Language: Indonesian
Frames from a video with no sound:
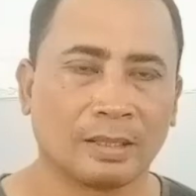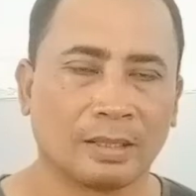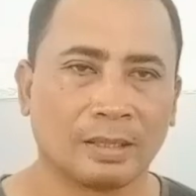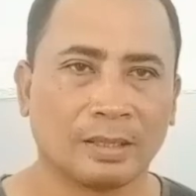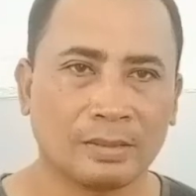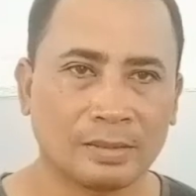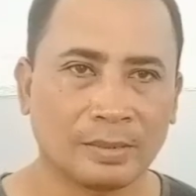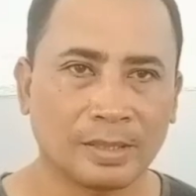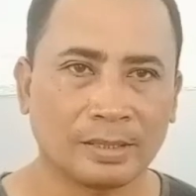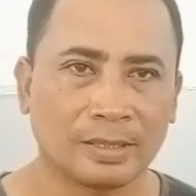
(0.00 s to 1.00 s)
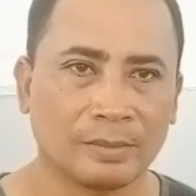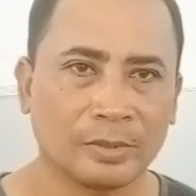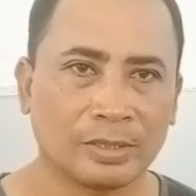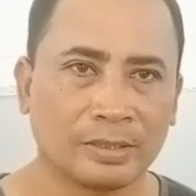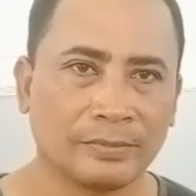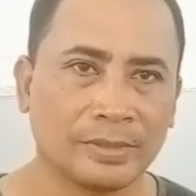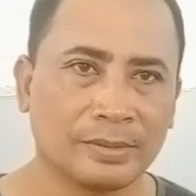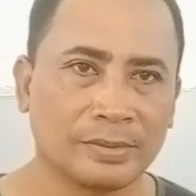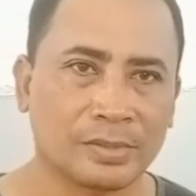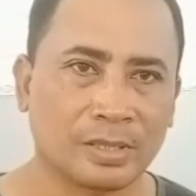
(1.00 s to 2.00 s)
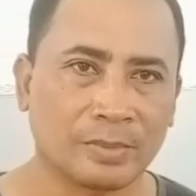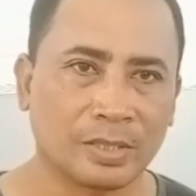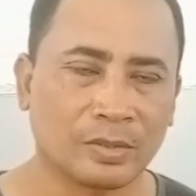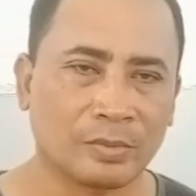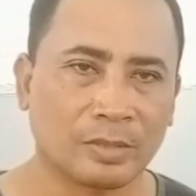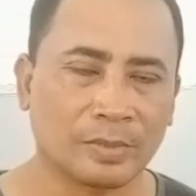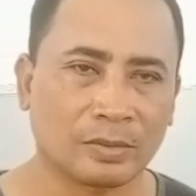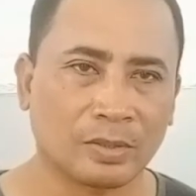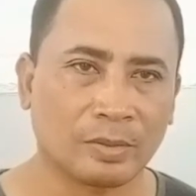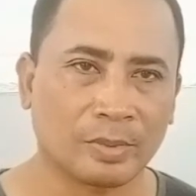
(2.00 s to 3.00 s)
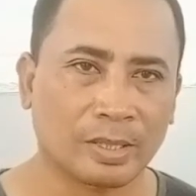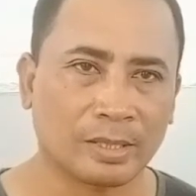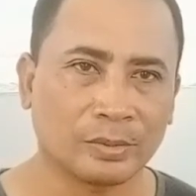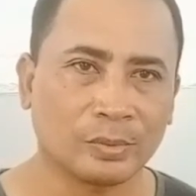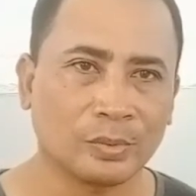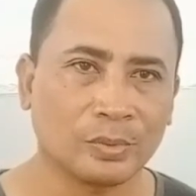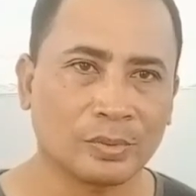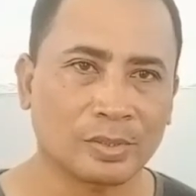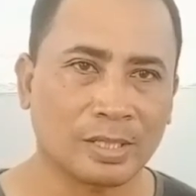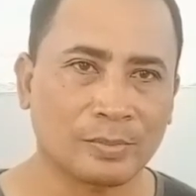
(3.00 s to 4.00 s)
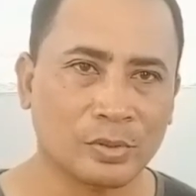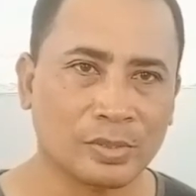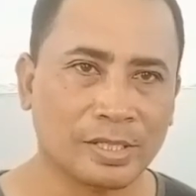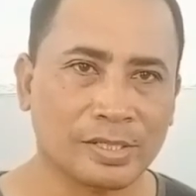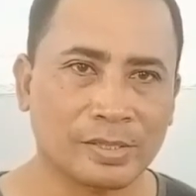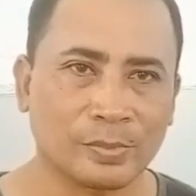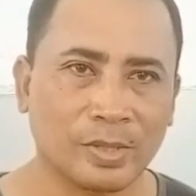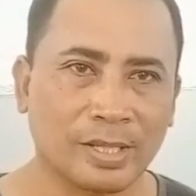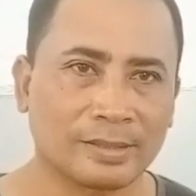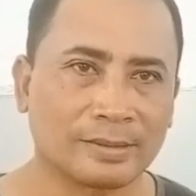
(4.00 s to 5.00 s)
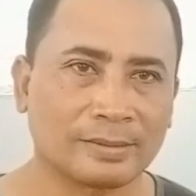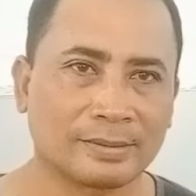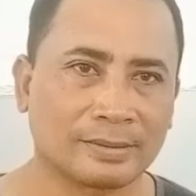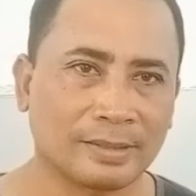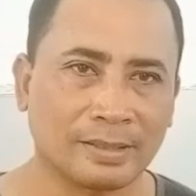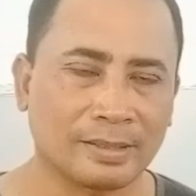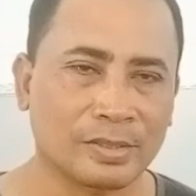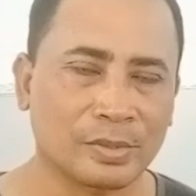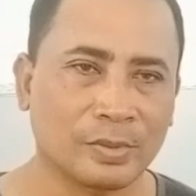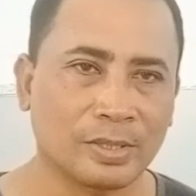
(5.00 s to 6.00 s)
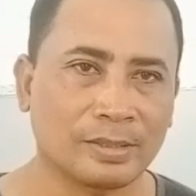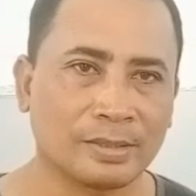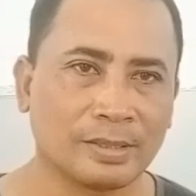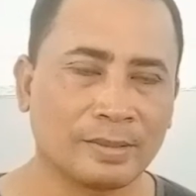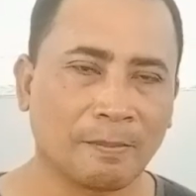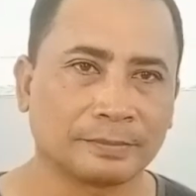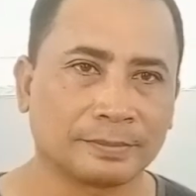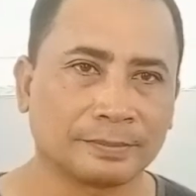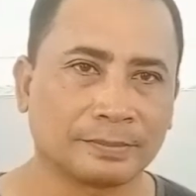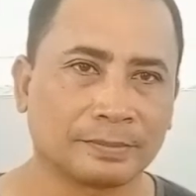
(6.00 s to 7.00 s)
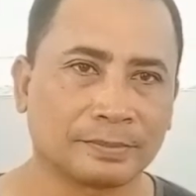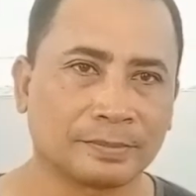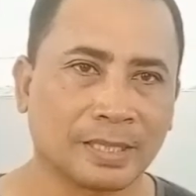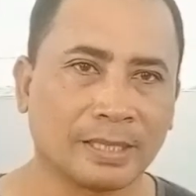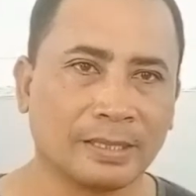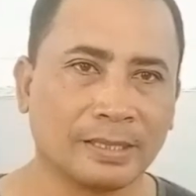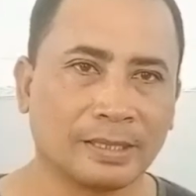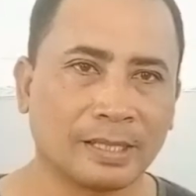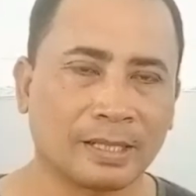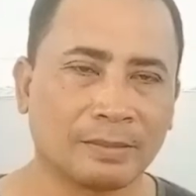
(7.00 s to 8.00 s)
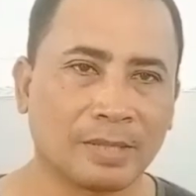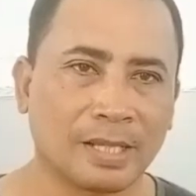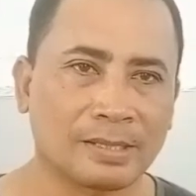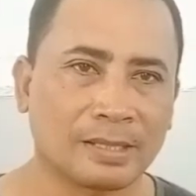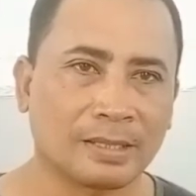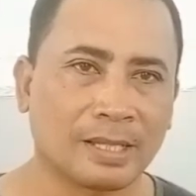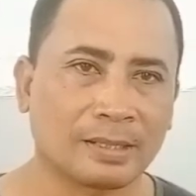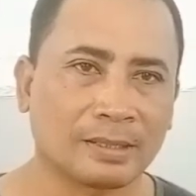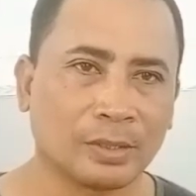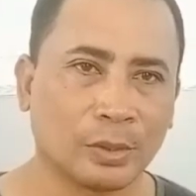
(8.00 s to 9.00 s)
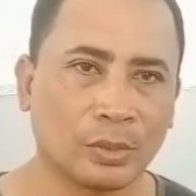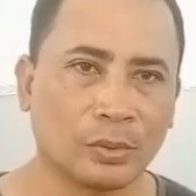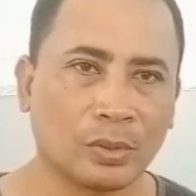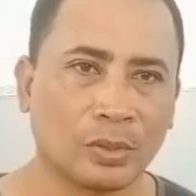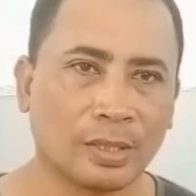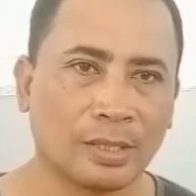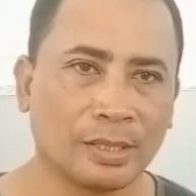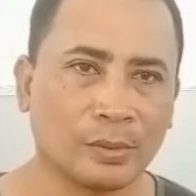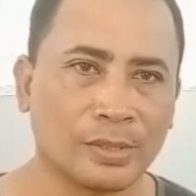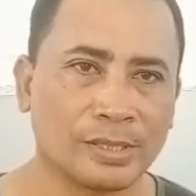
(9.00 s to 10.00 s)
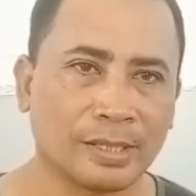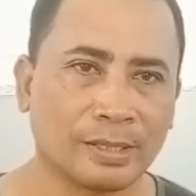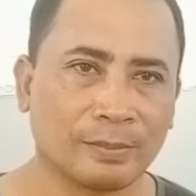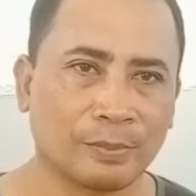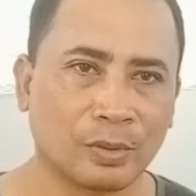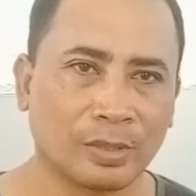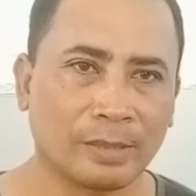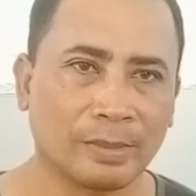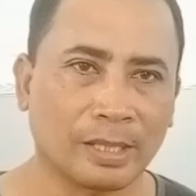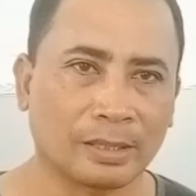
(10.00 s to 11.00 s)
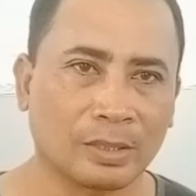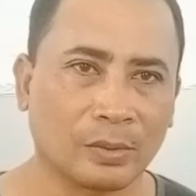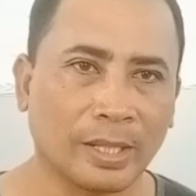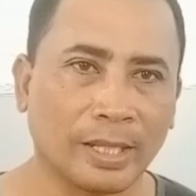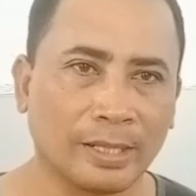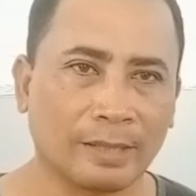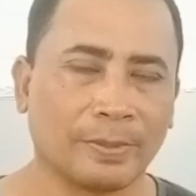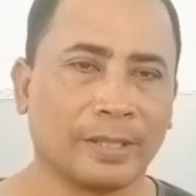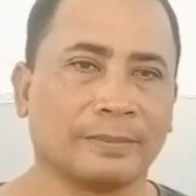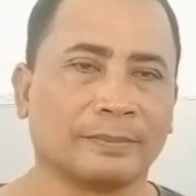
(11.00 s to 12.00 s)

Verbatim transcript: Halo, selamat datang di Munir TV. Assalamualaikum warahmatullahi wabarakatuh. Salam sukses buat Anda semua. Kali ini kita akan bahas tentang Neuro Linguistic Programming atau NLP.